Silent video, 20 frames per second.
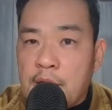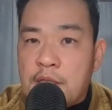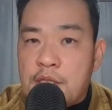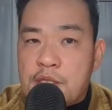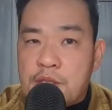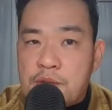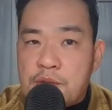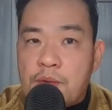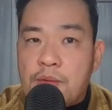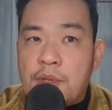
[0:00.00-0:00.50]

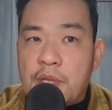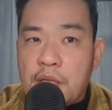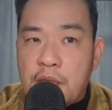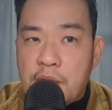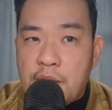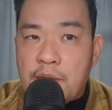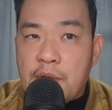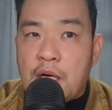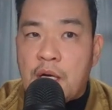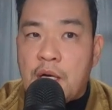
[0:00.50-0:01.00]
そこだ
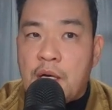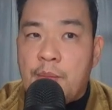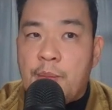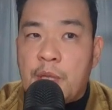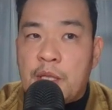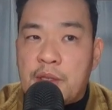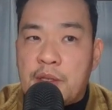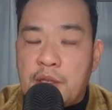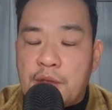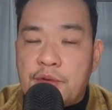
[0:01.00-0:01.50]
けは
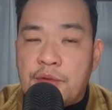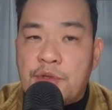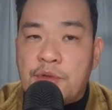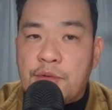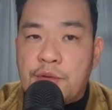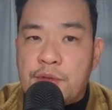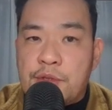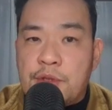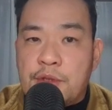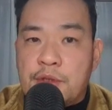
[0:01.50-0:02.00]
全く
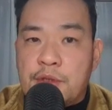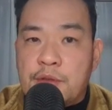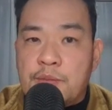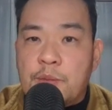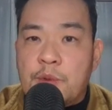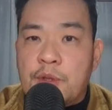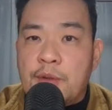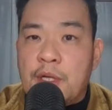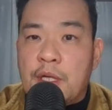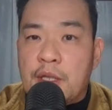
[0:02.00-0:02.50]
共有するつ
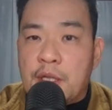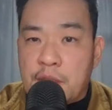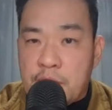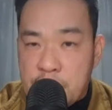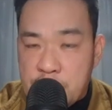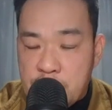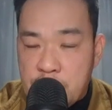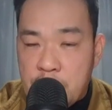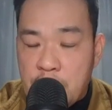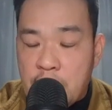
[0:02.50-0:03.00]
もりはない
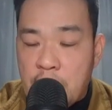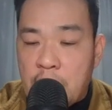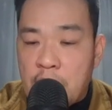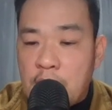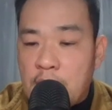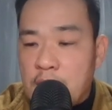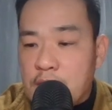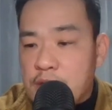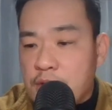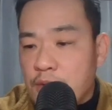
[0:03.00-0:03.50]
ですだから
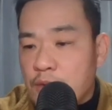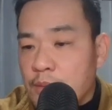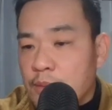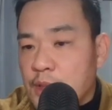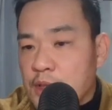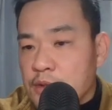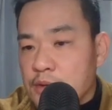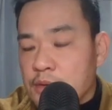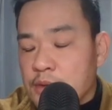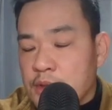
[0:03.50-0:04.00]
その
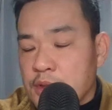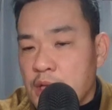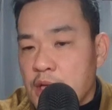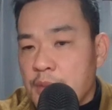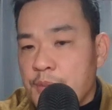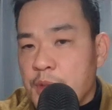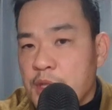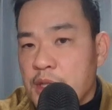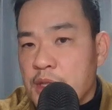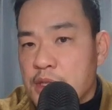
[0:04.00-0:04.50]

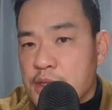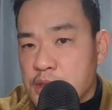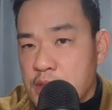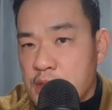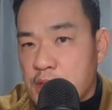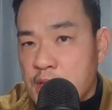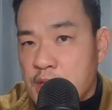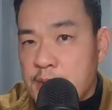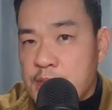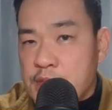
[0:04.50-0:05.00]
コンバージョンセラピーです
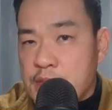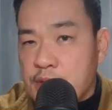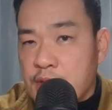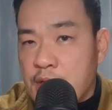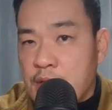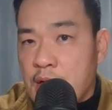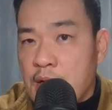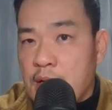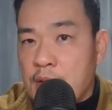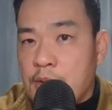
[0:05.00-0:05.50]
ら厳しく
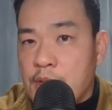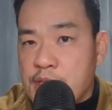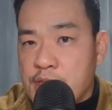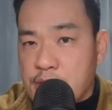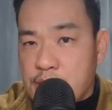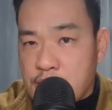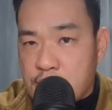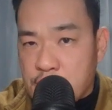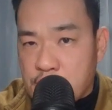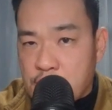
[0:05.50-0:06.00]
批判はし
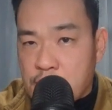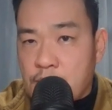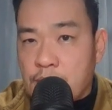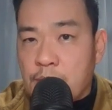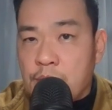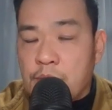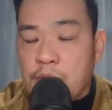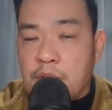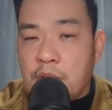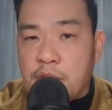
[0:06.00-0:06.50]
つつそ
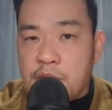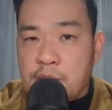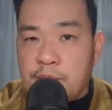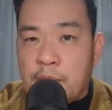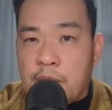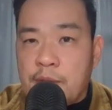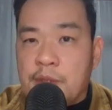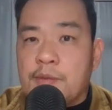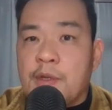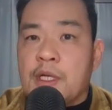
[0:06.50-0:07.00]
ういう立
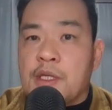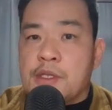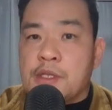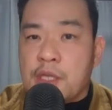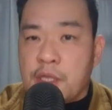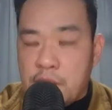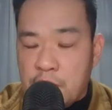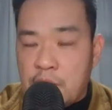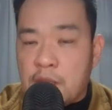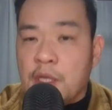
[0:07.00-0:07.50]
場には
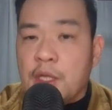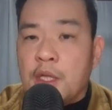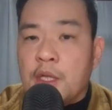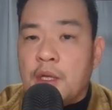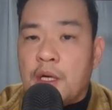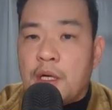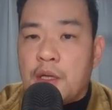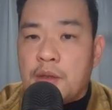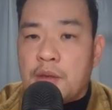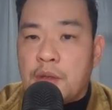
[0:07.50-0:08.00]
ぜひ
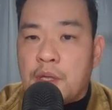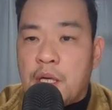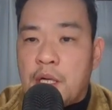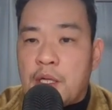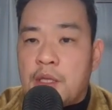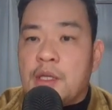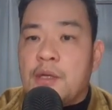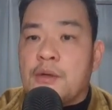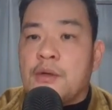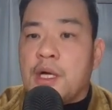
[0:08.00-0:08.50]
ああ
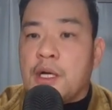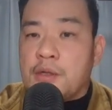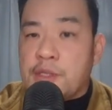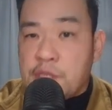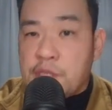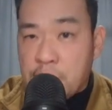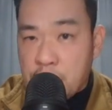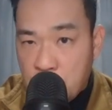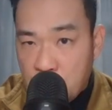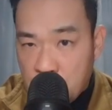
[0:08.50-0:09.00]
なたの確
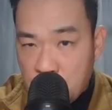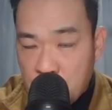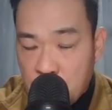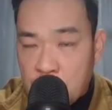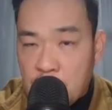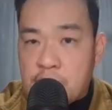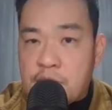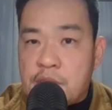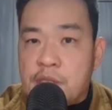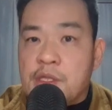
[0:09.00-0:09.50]
信なん
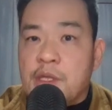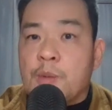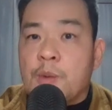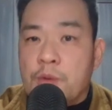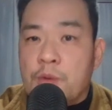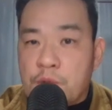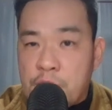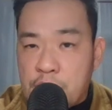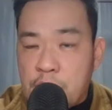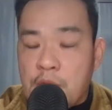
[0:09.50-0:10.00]
で大切なも
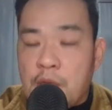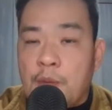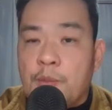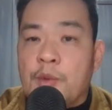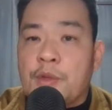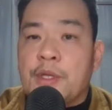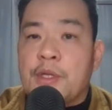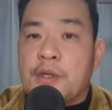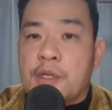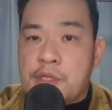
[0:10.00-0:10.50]
のとして
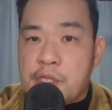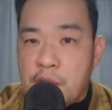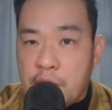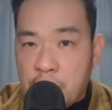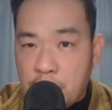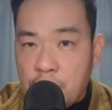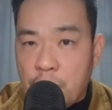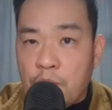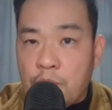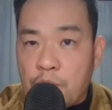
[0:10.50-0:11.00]
保ってください
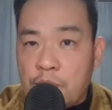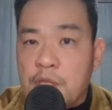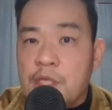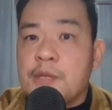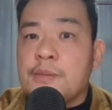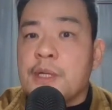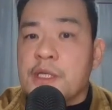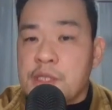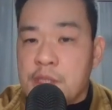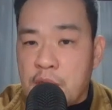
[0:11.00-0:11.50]
ねと
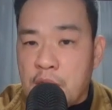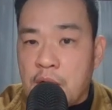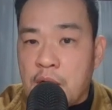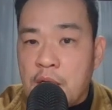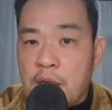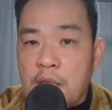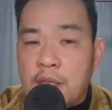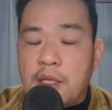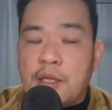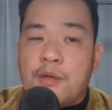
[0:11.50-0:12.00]
言いますが
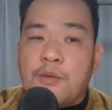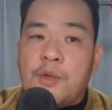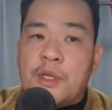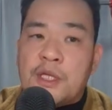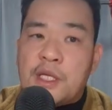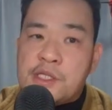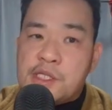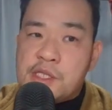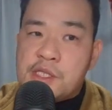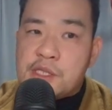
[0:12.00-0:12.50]
だけど
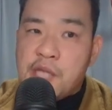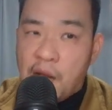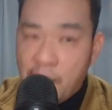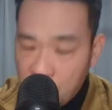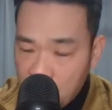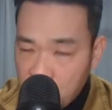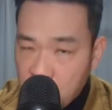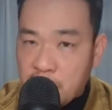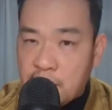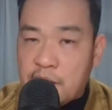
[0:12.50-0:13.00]
私だ
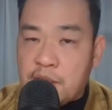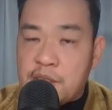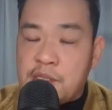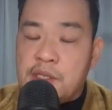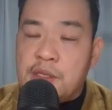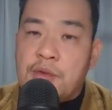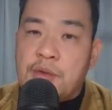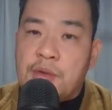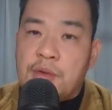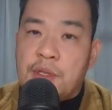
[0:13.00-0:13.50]
けが正し
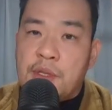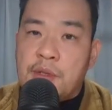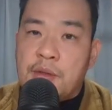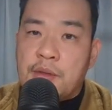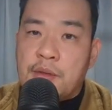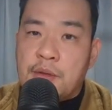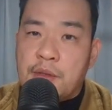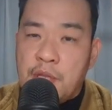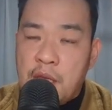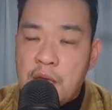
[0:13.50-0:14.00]
いしいという
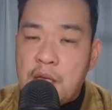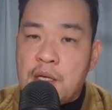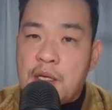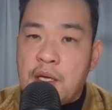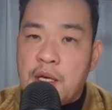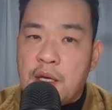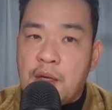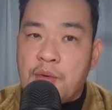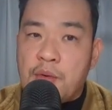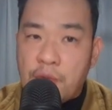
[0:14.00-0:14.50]
ね、
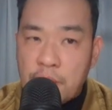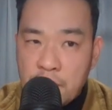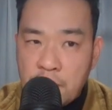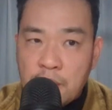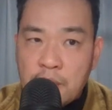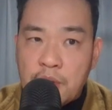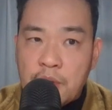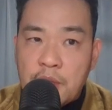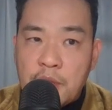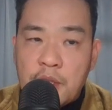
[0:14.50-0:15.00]
えー、こ
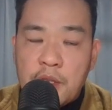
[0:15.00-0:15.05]
の